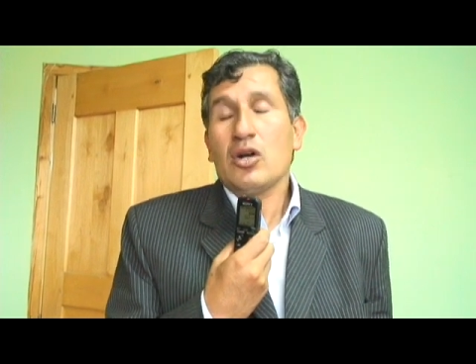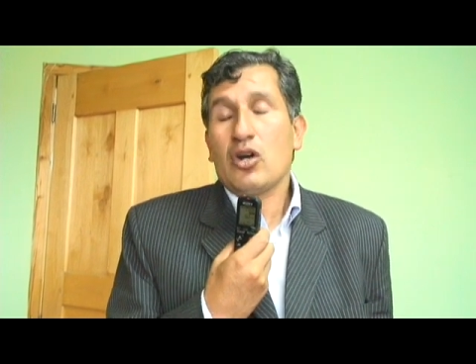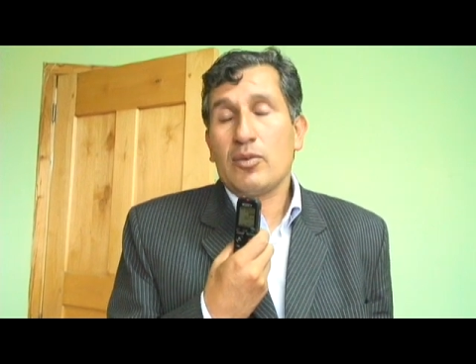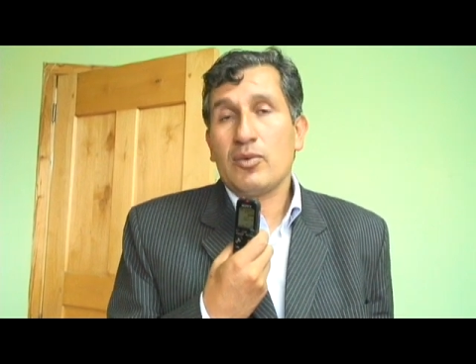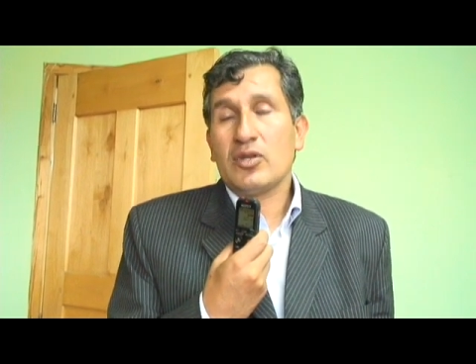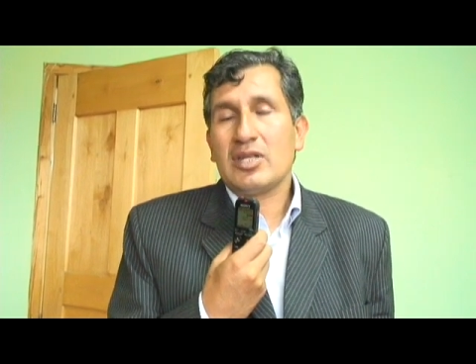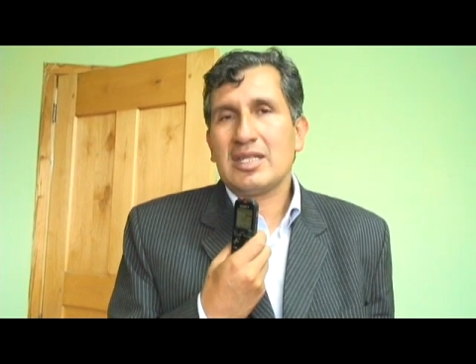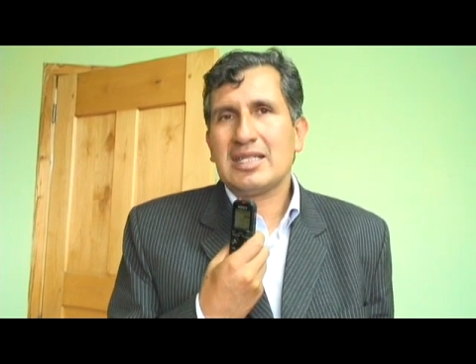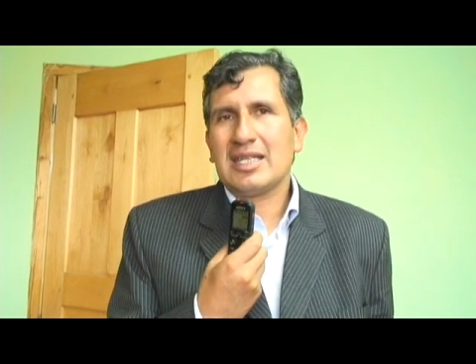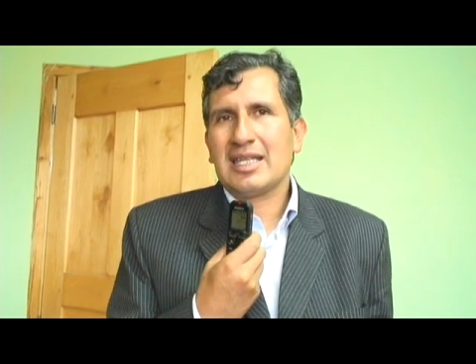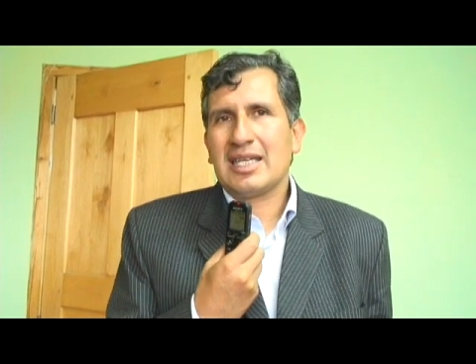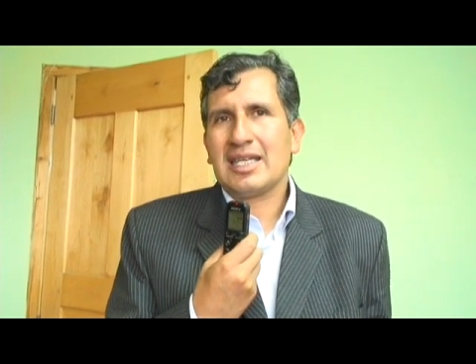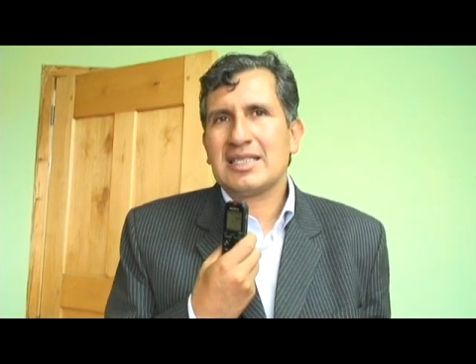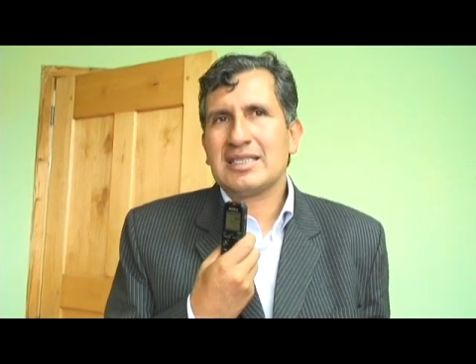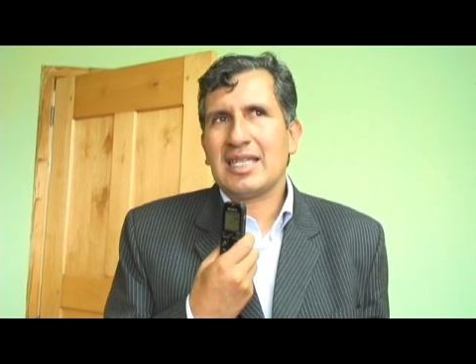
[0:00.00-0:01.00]
como dicen
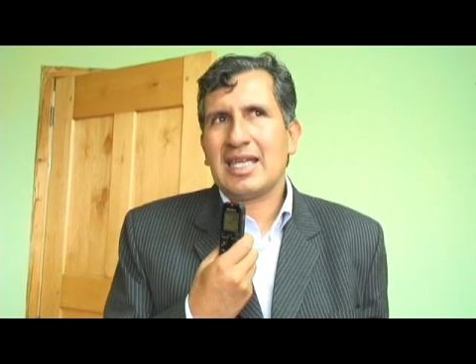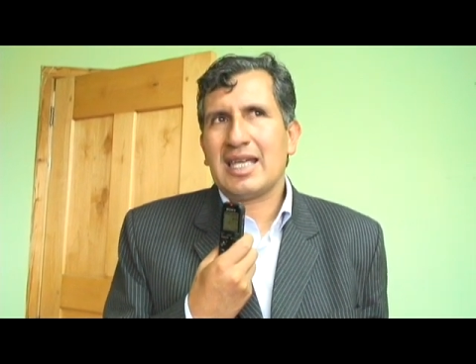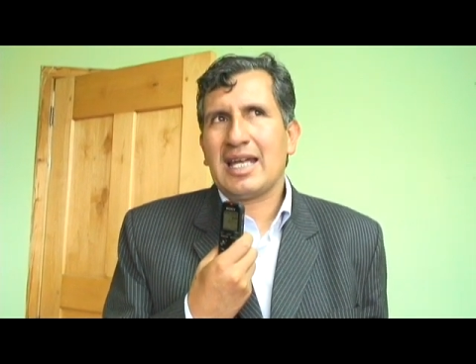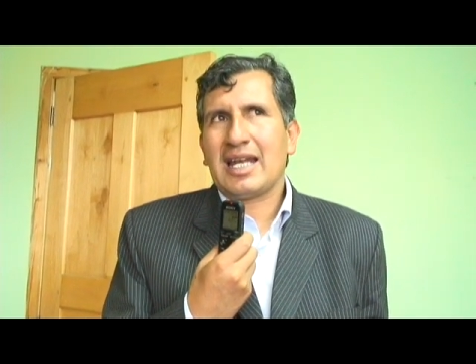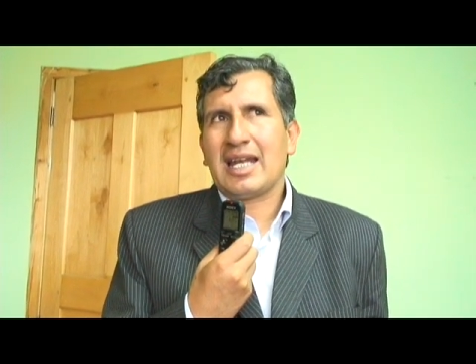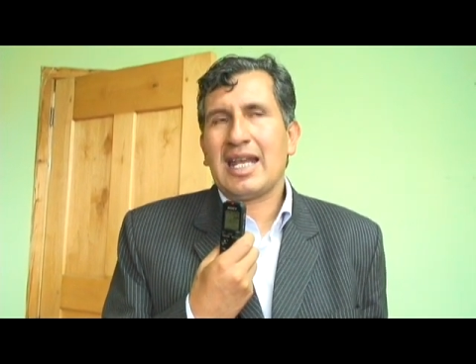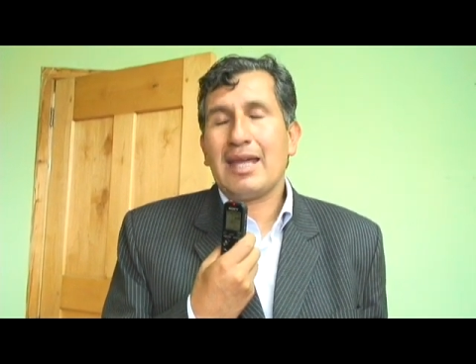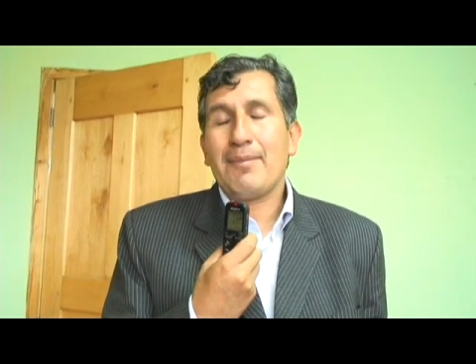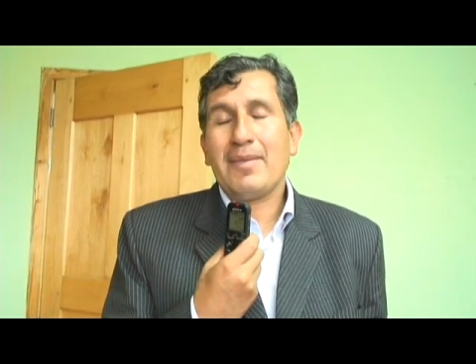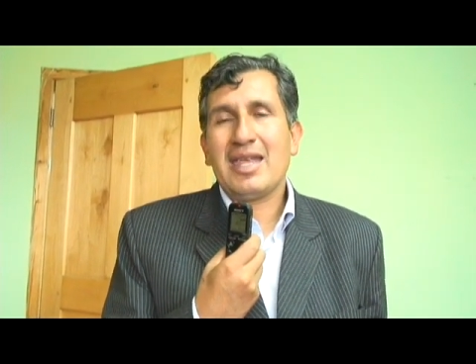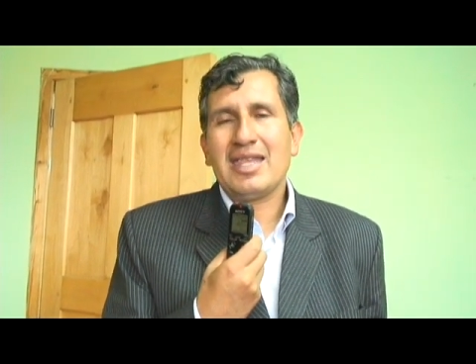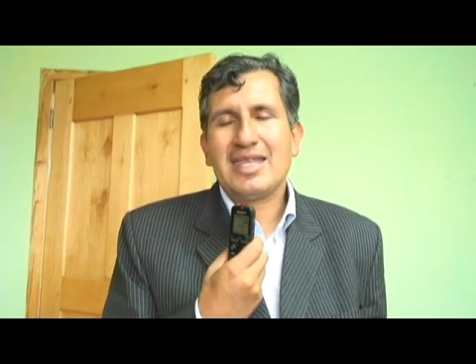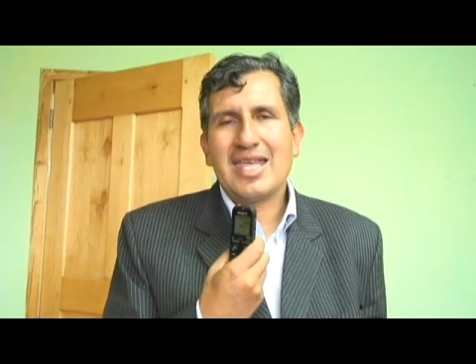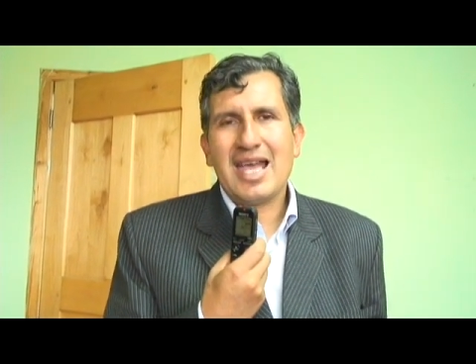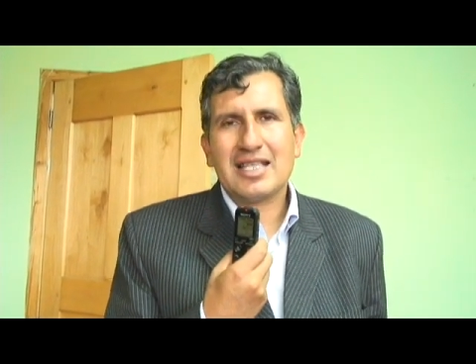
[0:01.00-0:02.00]
que es de
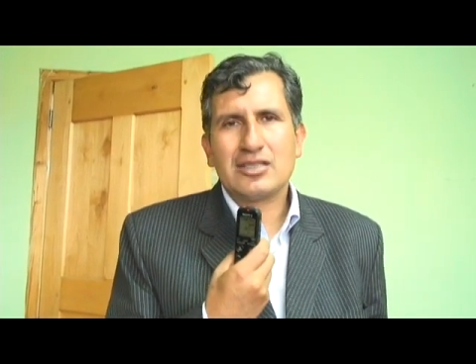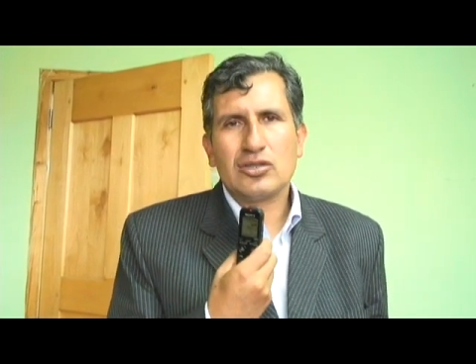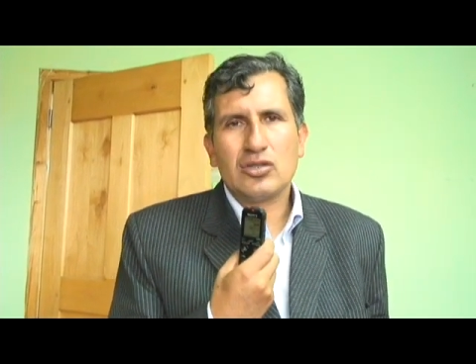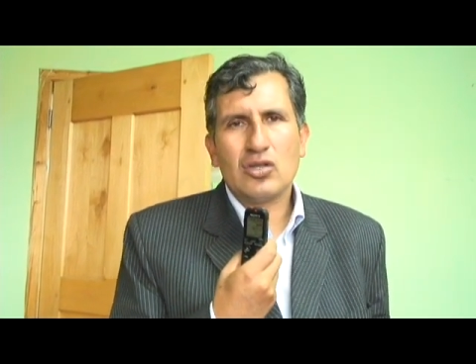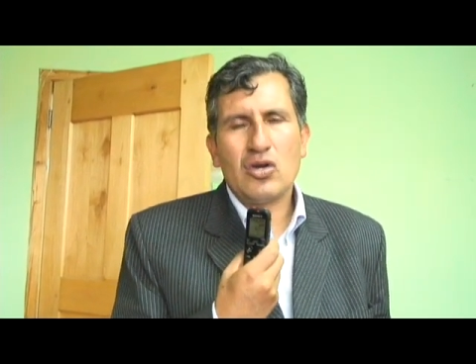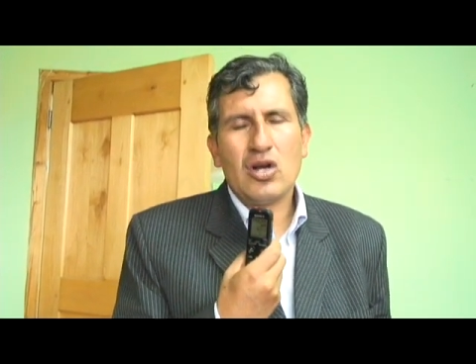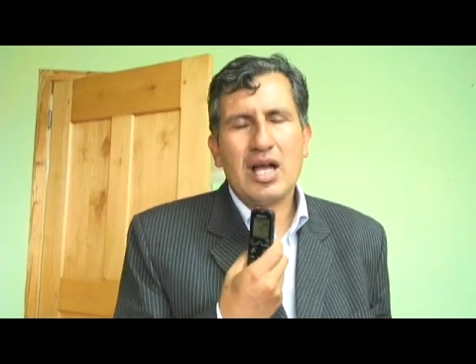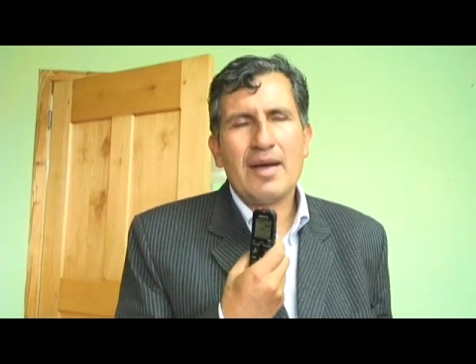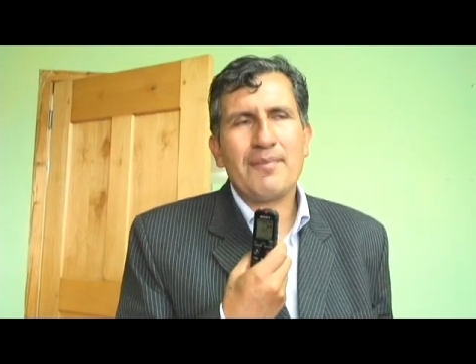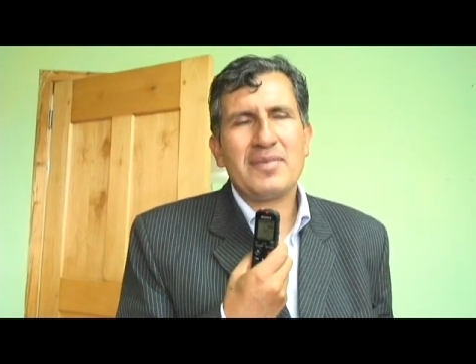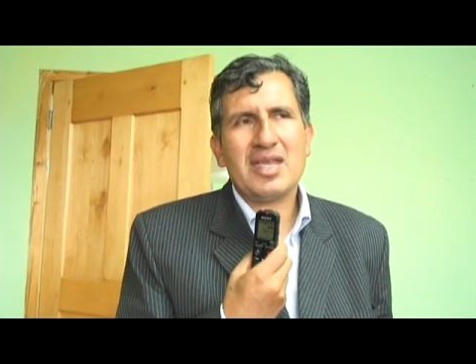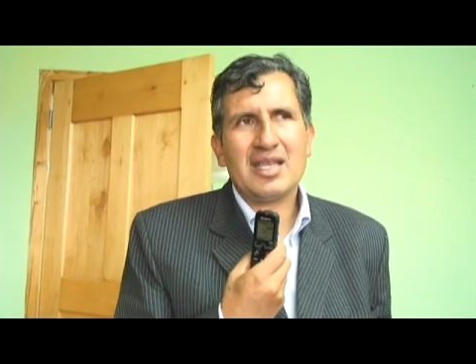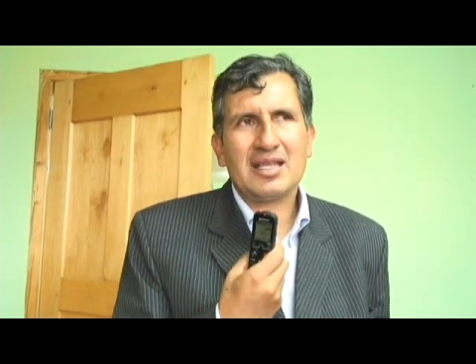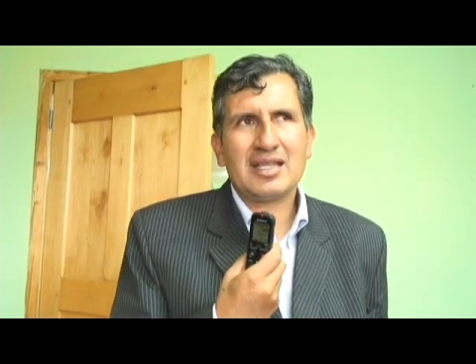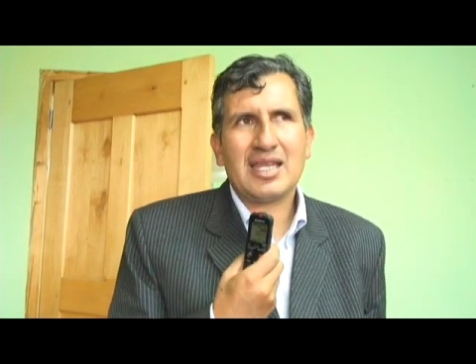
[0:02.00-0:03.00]
remediación
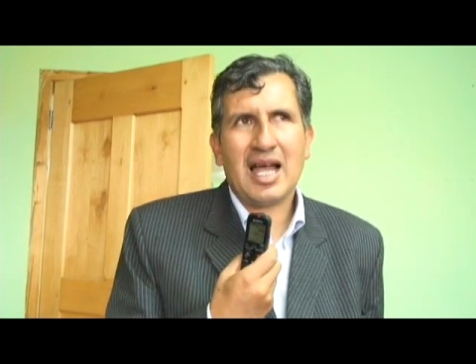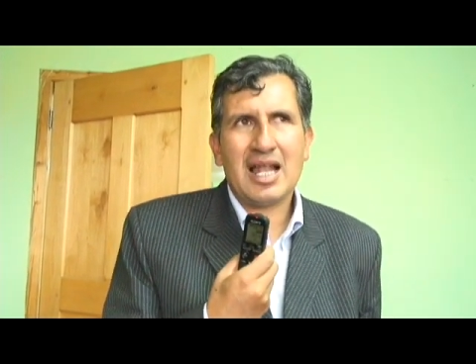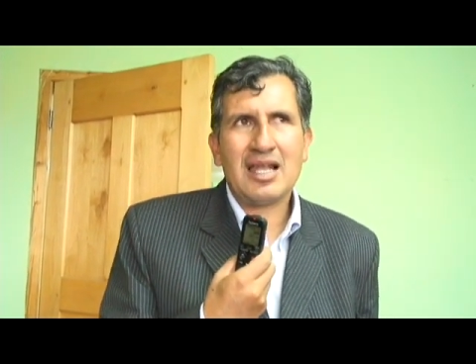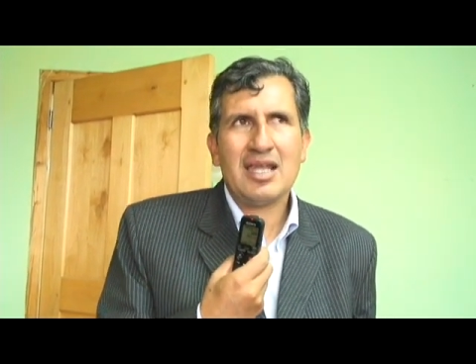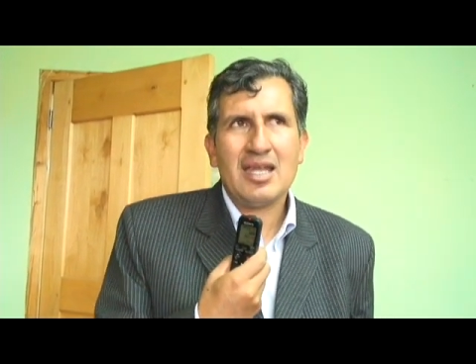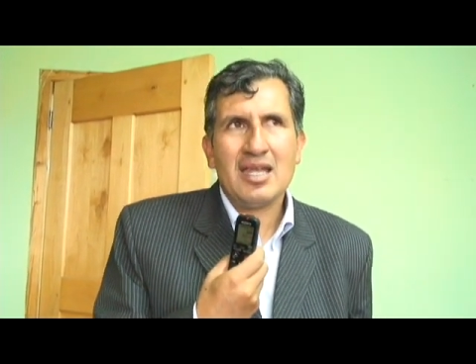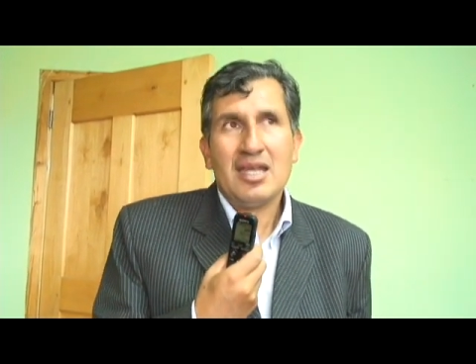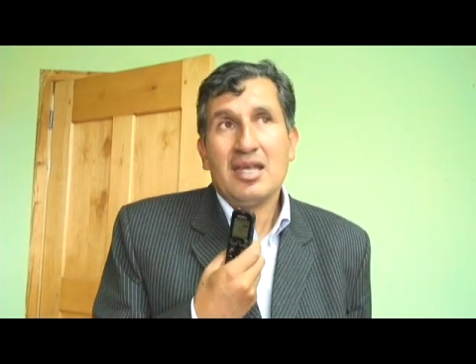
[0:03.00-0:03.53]
ambiental,